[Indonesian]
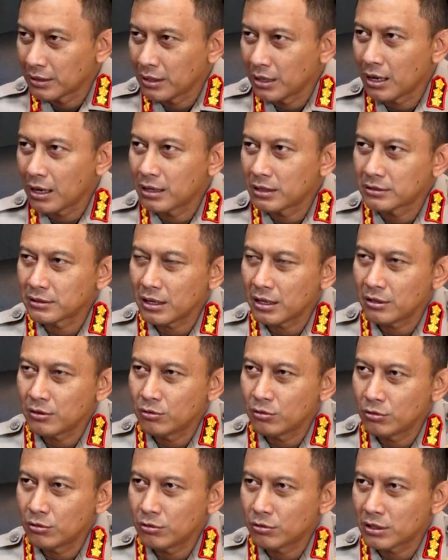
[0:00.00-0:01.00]
Ya, saya
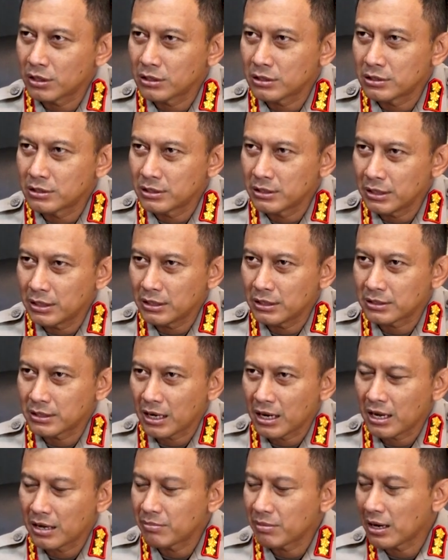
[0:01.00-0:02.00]
dulu kecil,
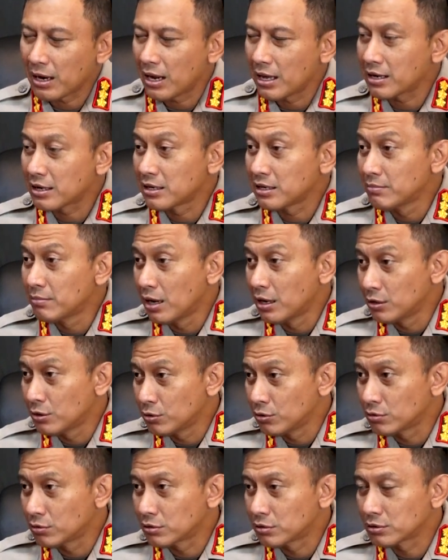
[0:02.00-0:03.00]
saya memang lahir di
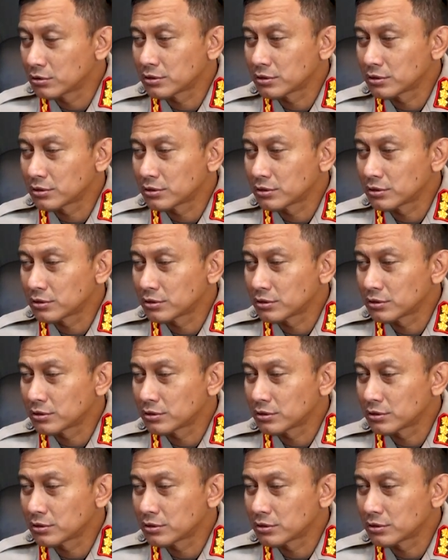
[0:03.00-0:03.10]
Bandung.